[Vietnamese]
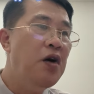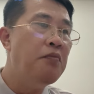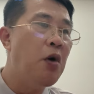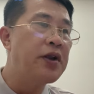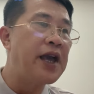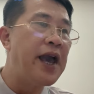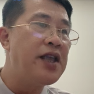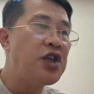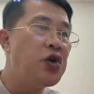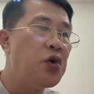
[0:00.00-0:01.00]
một kẻ
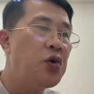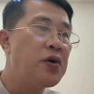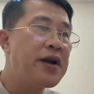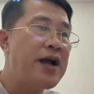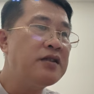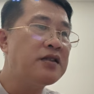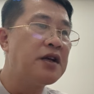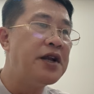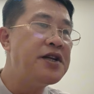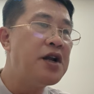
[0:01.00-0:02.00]
cho dù đáng sợ
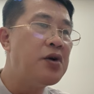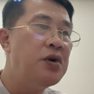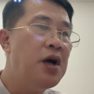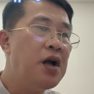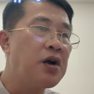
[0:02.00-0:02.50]
đến đâu